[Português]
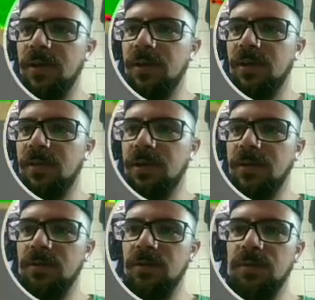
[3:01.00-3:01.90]
Por causa do,
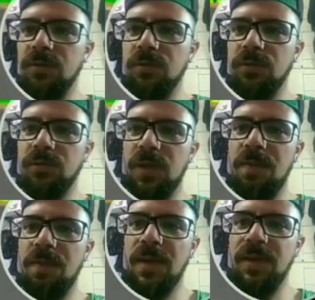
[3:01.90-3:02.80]
do, do iPad.
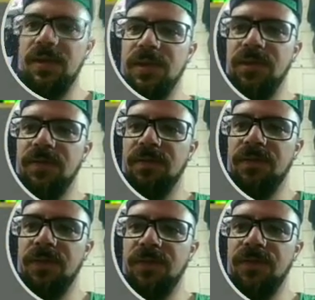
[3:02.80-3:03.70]
Ixi, assim vai ficar
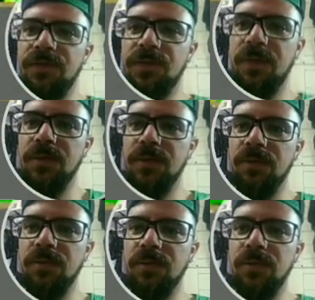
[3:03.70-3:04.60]
difícil passar todo
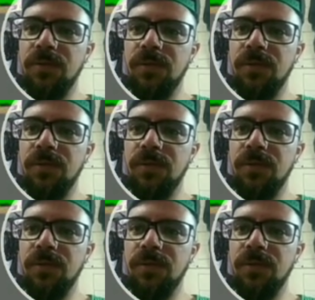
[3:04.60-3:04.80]
mundo.